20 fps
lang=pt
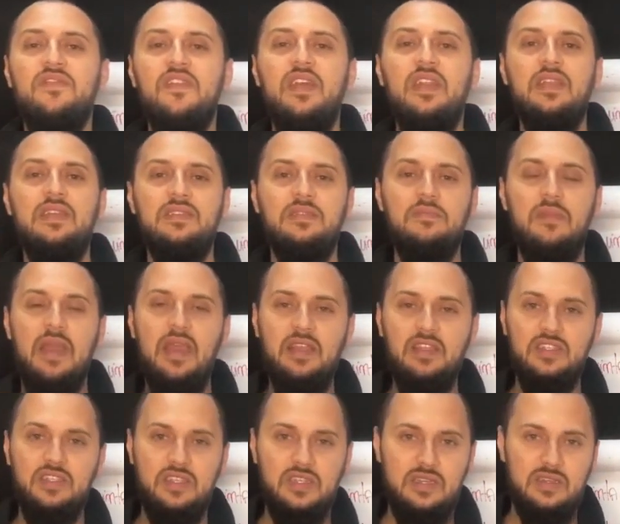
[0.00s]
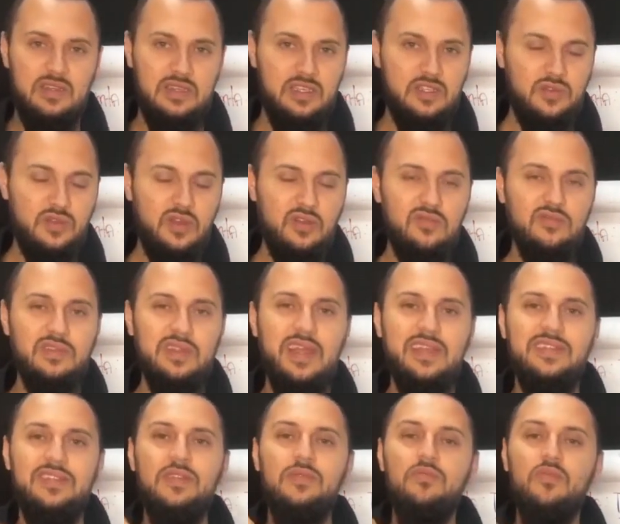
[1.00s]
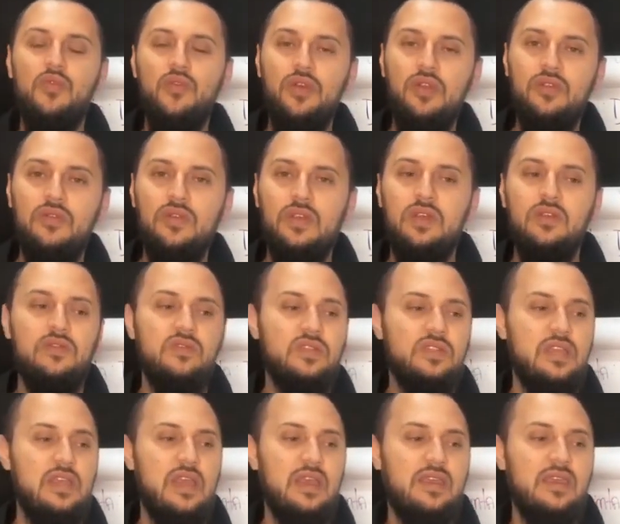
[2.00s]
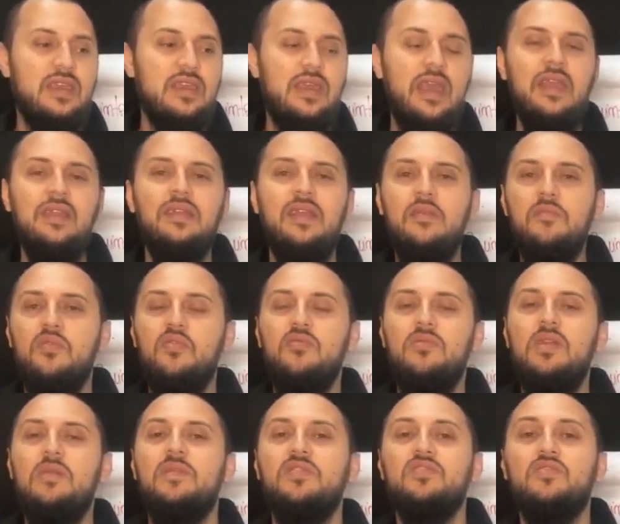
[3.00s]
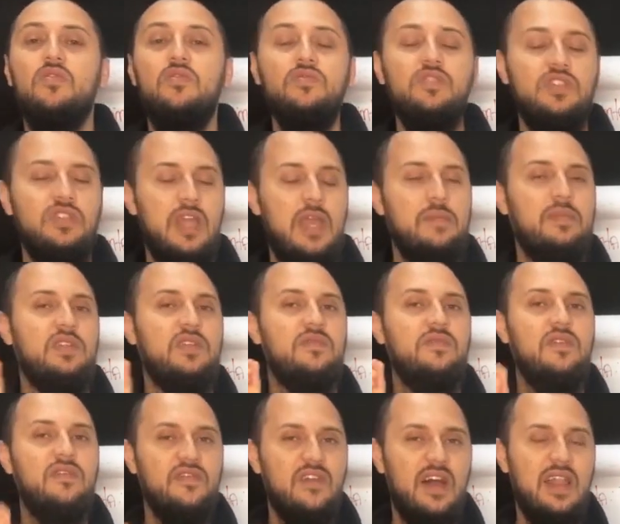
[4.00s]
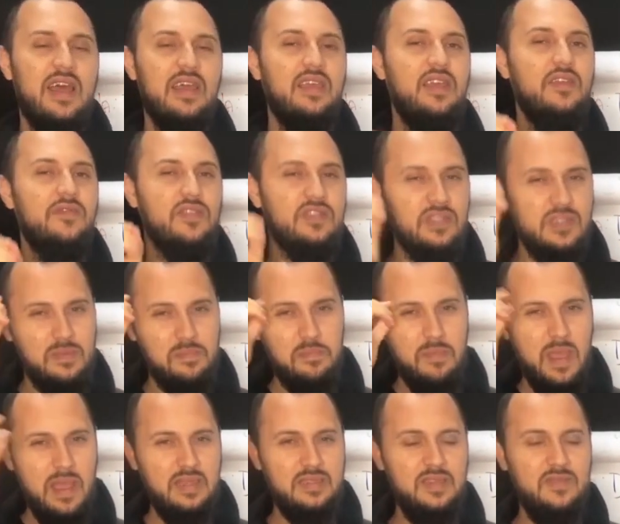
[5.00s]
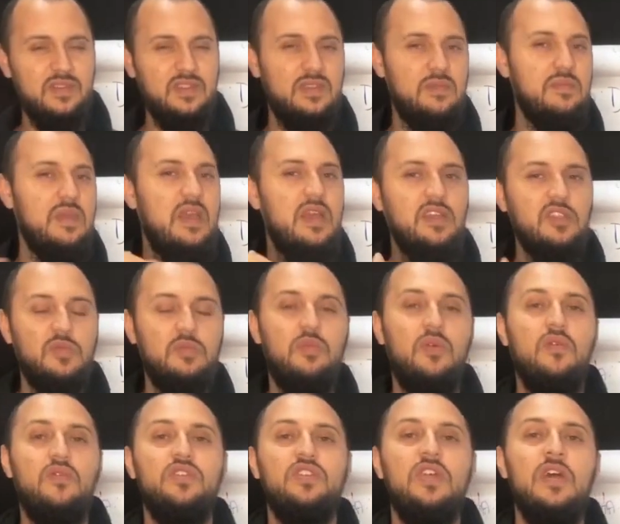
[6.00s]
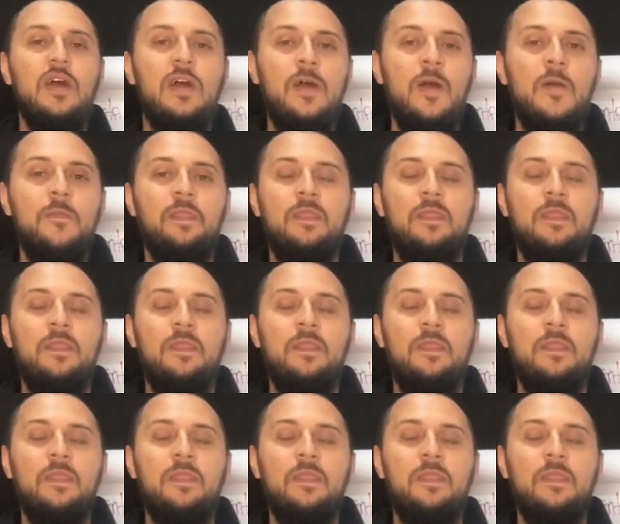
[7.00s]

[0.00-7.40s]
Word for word: Infelizmente, isso acontece muito e eu não sei aqui quem tem problemas com os shapes. Eu vou falar aqui, você pensa e você me responde.